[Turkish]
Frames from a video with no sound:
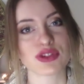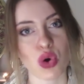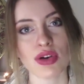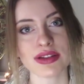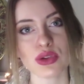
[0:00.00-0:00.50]

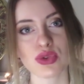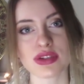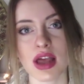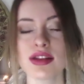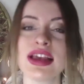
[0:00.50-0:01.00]

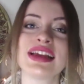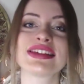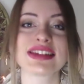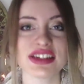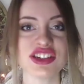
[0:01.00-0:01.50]
zorlanıyorsan
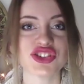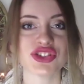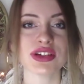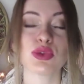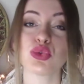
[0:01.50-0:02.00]
sarı
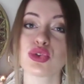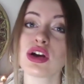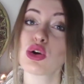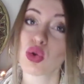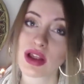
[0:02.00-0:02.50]
ışık
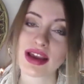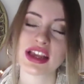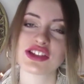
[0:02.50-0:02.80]
uykuya kolay